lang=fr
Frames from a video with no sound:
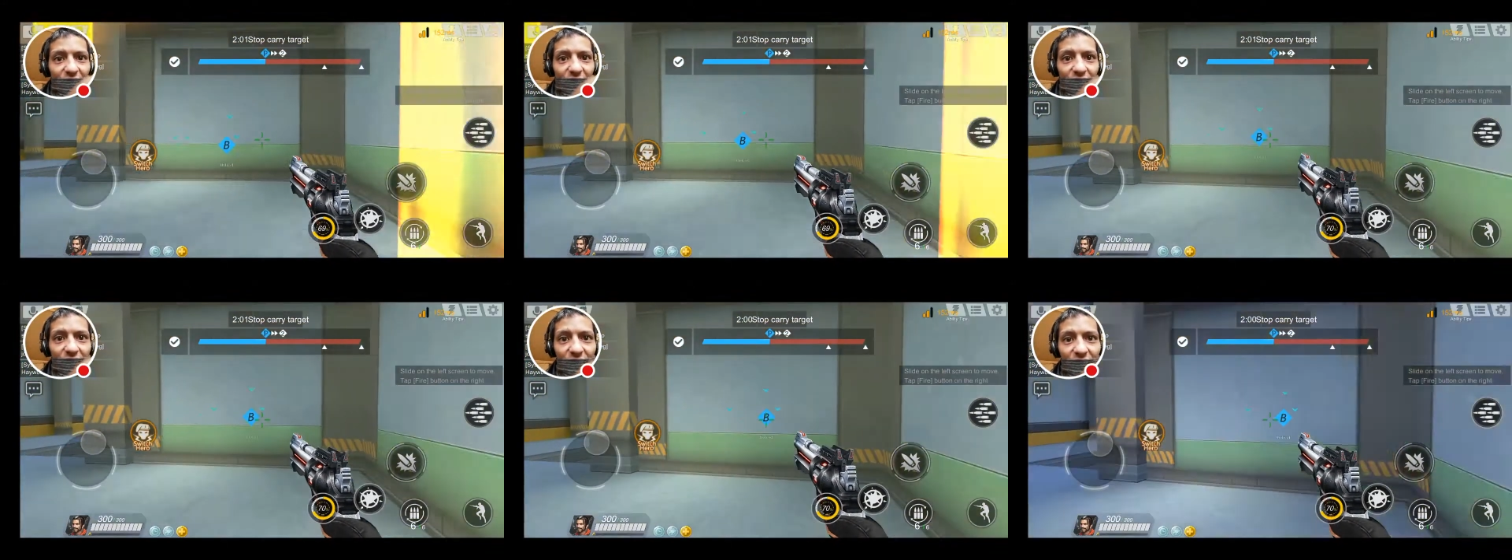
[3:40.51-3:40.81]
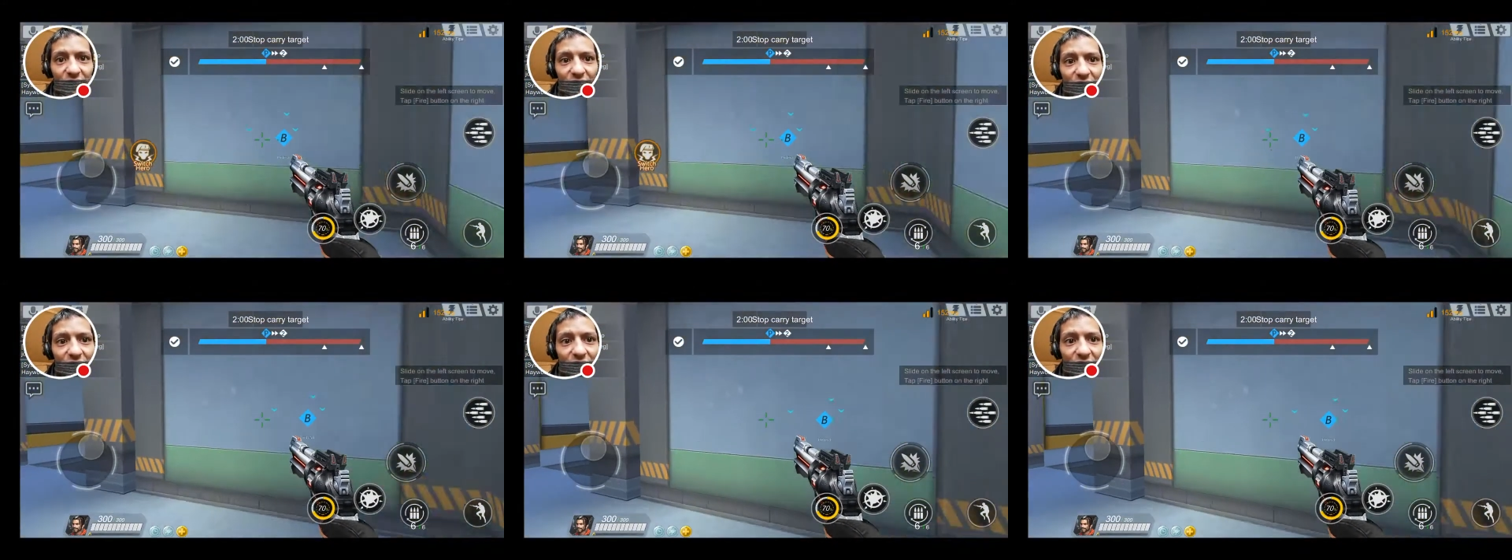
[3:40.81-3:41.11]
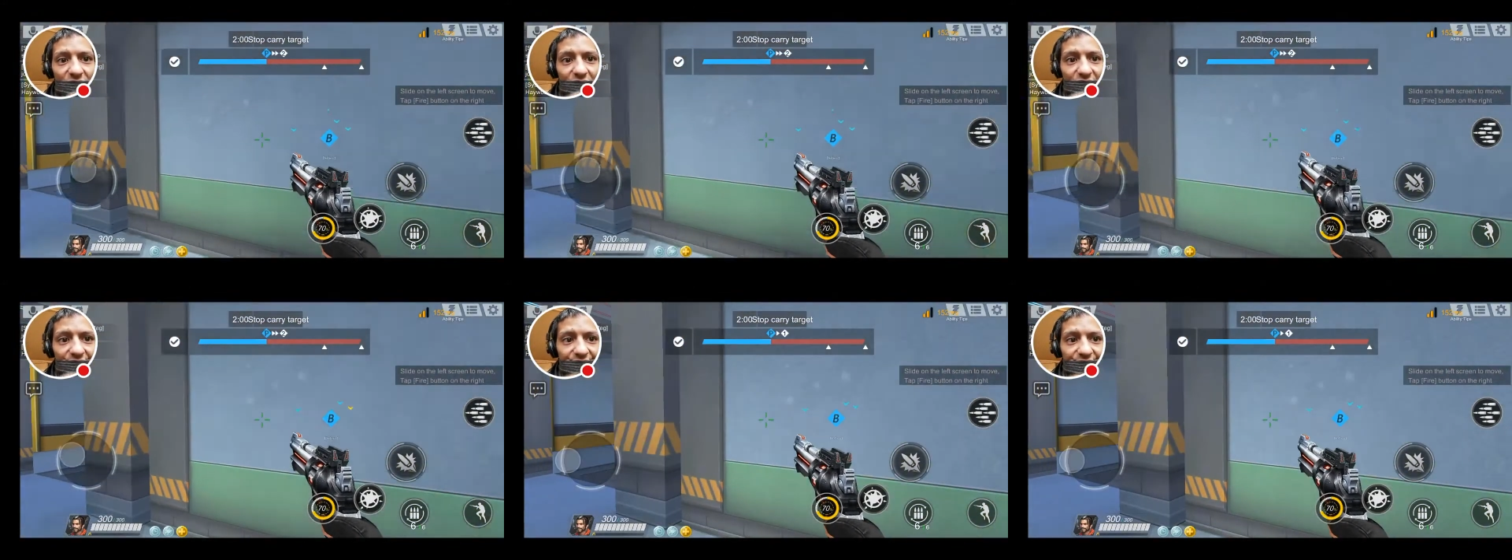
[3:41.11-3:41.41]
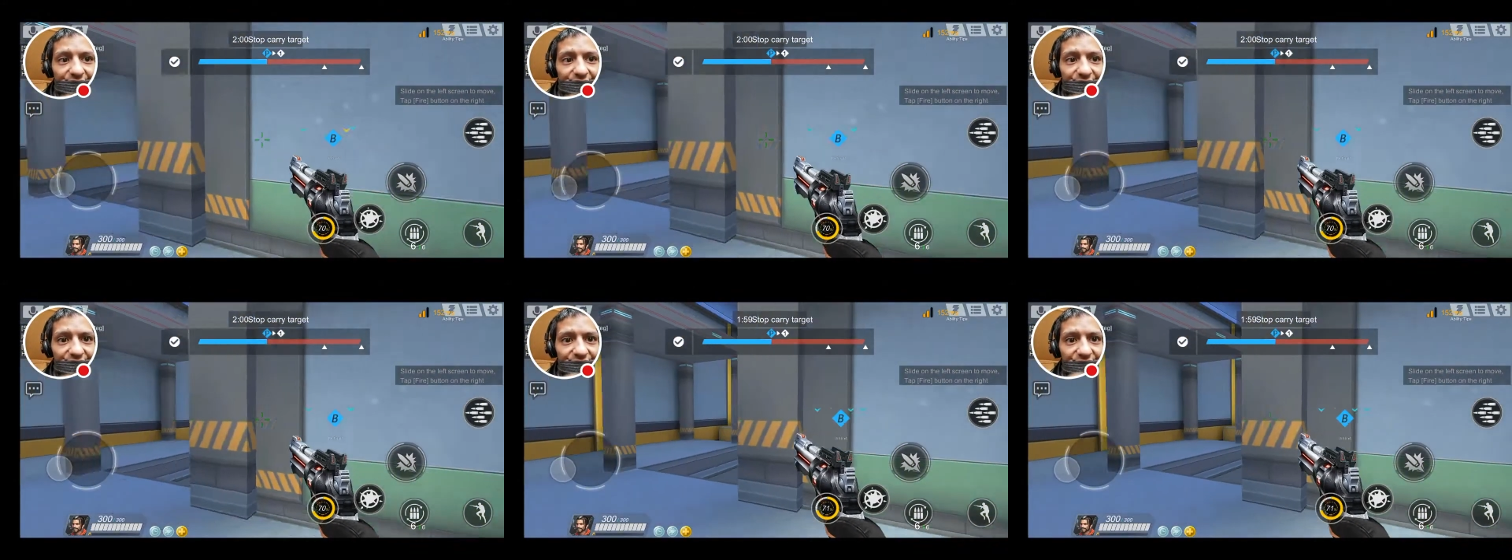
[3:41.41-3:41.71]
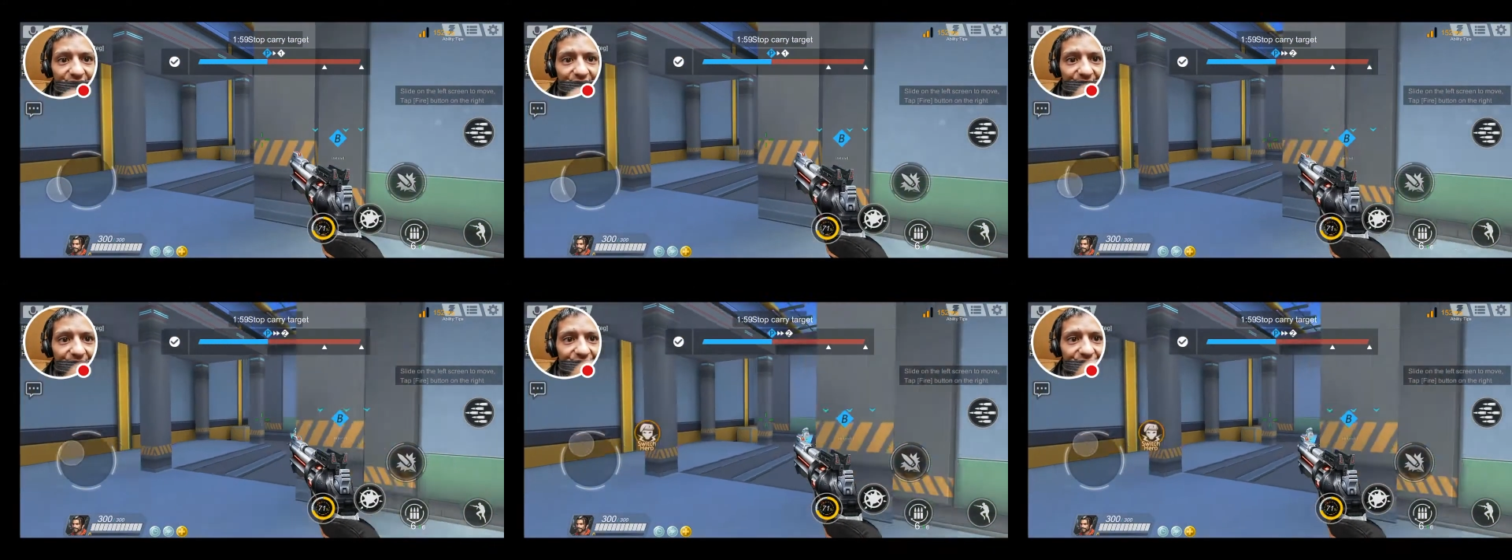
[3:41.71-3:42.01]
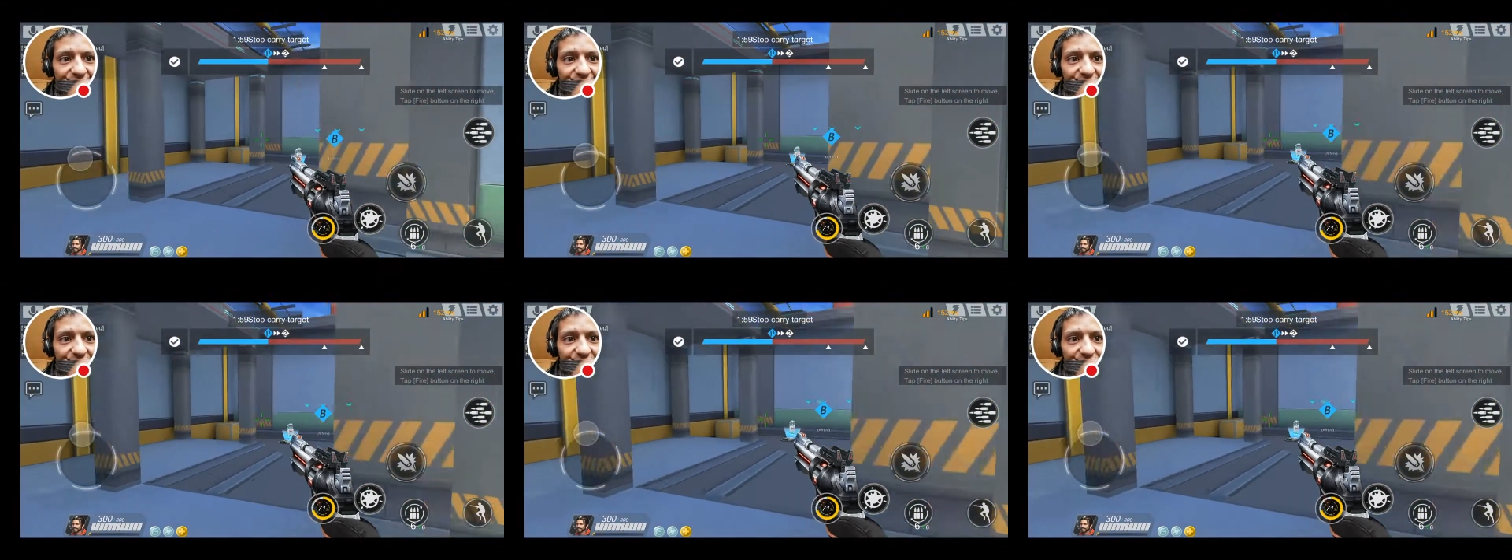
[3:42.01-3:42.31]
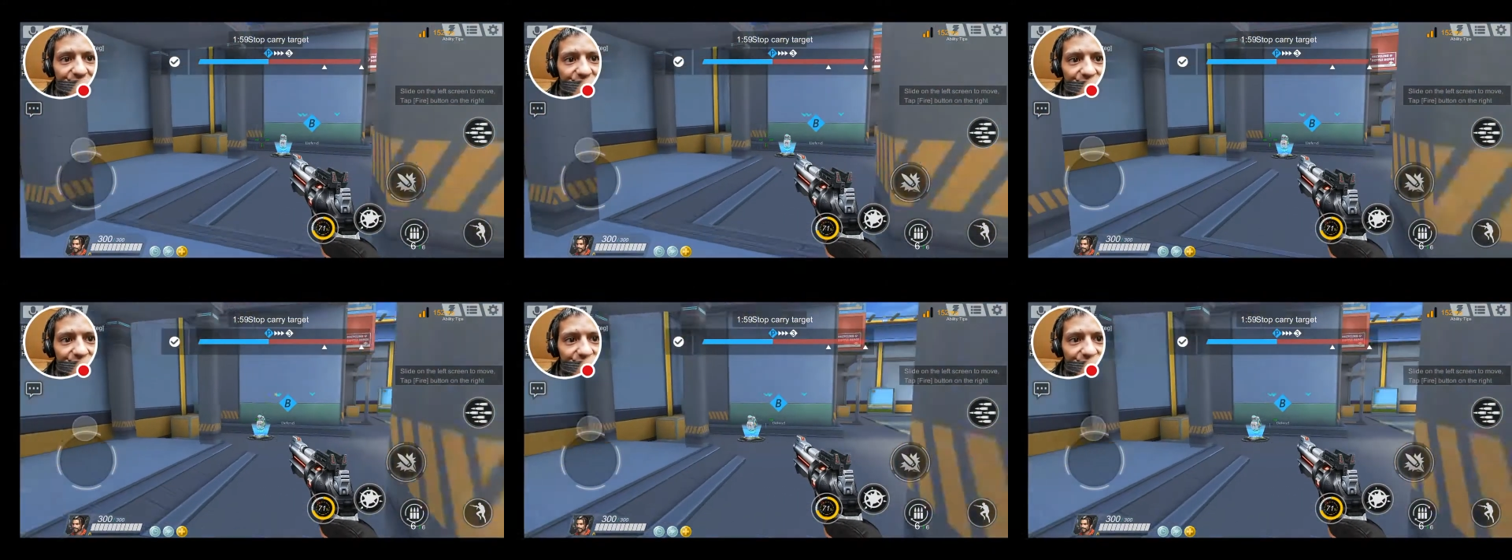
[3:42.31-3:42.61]
Euh, c'est impossible
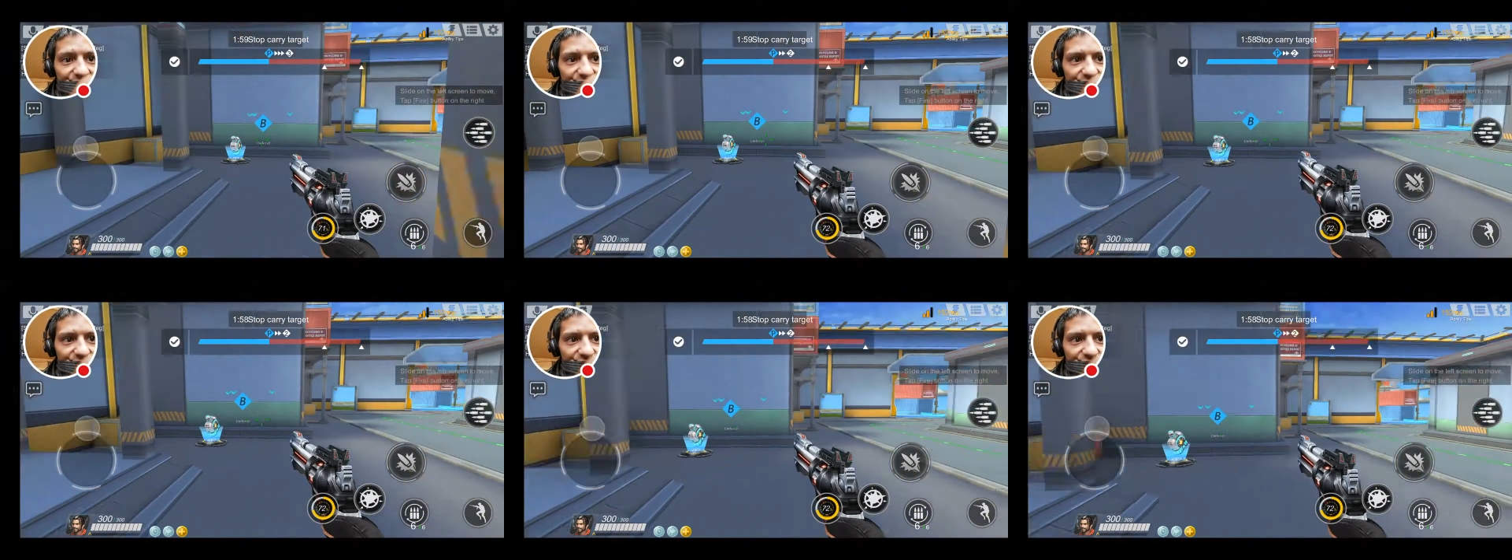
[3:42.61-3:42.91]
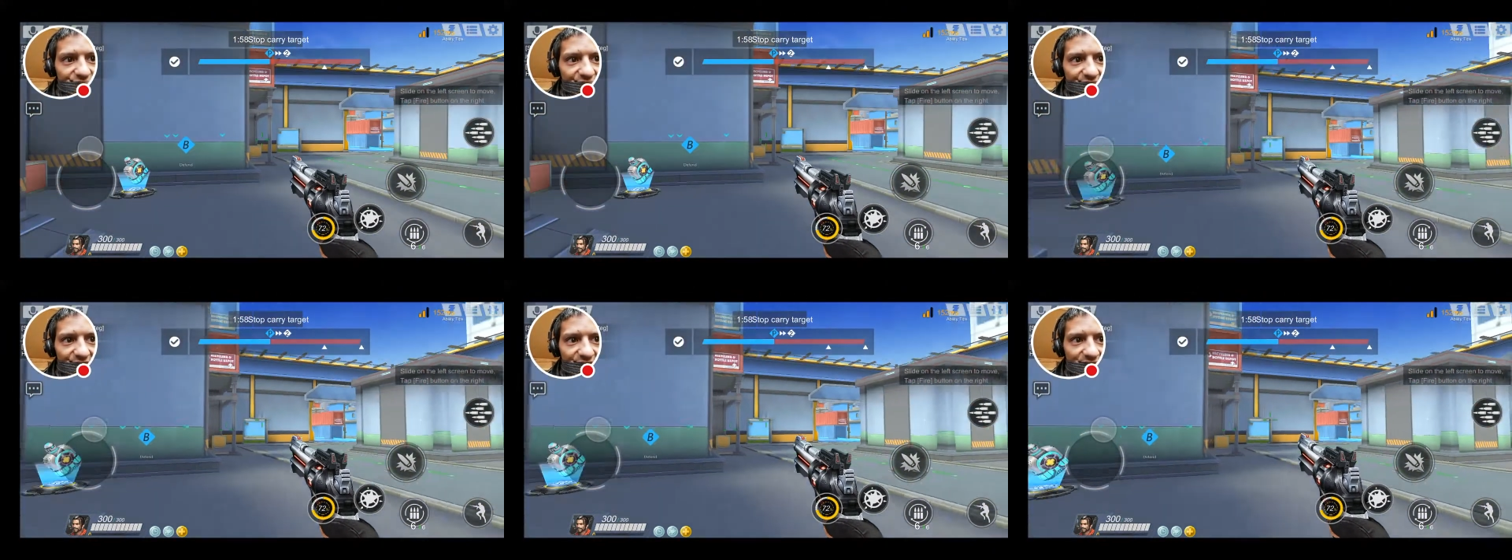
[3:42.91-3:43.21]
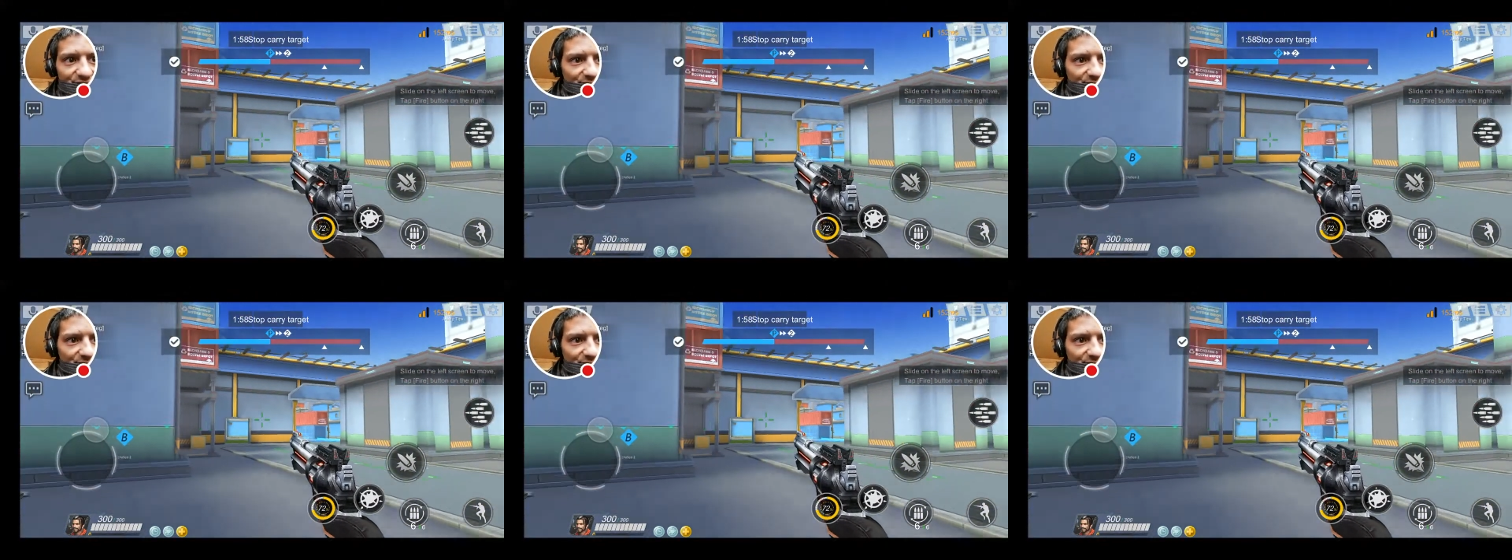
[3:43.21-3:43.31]
de gérer.